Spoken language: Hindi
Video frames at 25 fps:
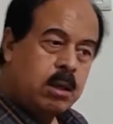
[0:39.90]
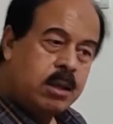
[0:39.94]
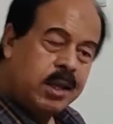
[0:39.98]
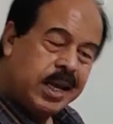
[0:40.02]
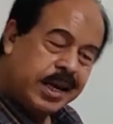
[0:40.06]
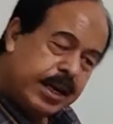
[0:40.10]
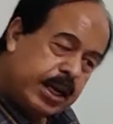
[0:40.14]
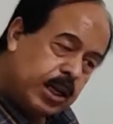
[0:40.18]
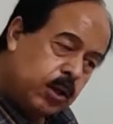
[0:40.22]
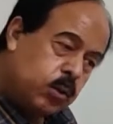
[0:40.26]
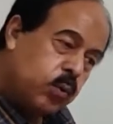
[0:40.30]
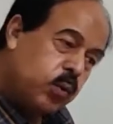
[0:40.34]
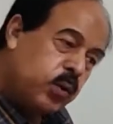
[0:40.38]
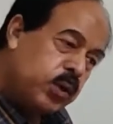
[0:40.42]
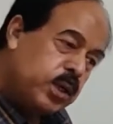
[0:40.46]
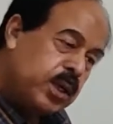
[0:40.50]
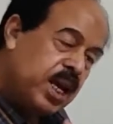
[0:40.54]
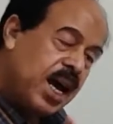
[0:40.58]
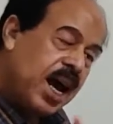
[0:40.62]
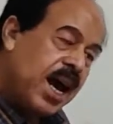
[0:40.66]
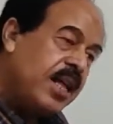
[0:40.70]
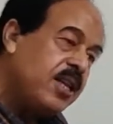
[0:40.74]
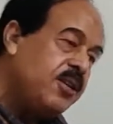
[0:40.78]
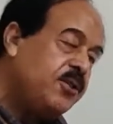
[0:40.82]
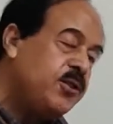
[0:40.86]
लेकिन
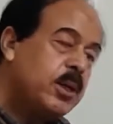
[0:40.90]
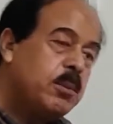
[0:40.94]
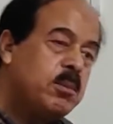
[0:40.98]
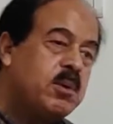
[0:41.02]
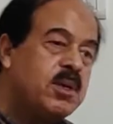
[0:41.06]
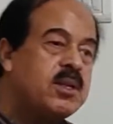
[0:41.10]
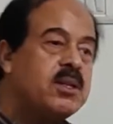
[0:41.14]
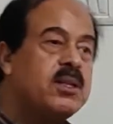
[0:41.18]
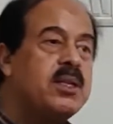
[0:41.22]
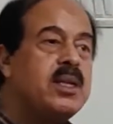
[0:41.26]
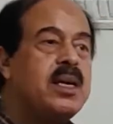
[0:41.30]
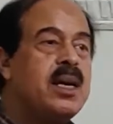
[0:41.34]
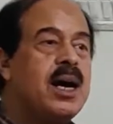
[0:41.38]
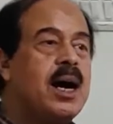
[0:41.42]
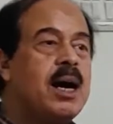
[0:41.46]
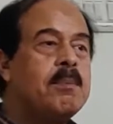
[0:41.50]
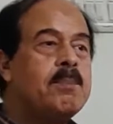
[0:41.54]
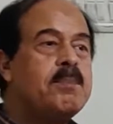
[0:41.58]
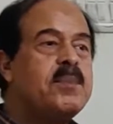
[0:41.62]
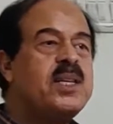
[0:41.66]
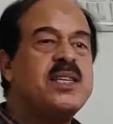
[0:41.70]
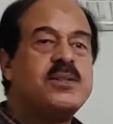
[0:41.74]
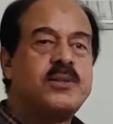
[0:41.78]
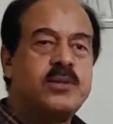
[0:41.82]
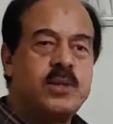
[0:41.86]
क्वीन एलिजाबेथ ने
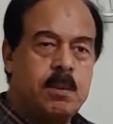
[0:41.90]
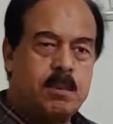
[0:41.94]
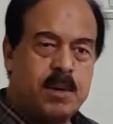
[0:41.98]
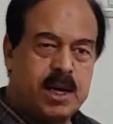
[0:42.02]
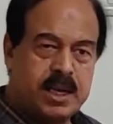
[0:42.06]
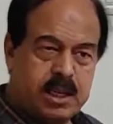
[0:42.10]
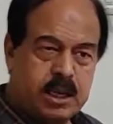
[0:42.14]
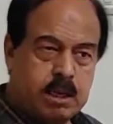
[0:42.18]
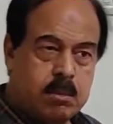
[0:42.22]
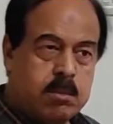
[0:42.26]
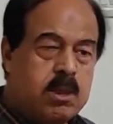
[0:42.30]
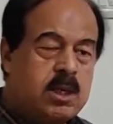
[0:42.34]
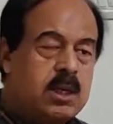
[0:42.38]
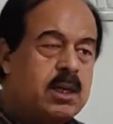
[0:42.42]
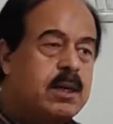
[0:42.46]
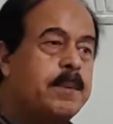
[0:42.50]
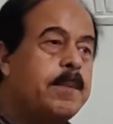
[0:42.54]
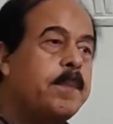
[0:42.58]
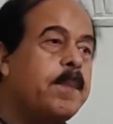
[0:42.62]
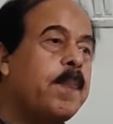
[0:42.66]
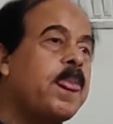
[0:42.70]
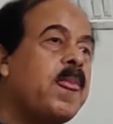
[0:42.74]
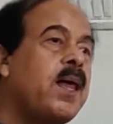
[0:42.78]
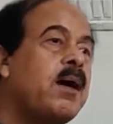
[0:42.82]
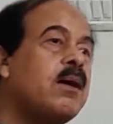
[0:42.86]
अपने ज़माने में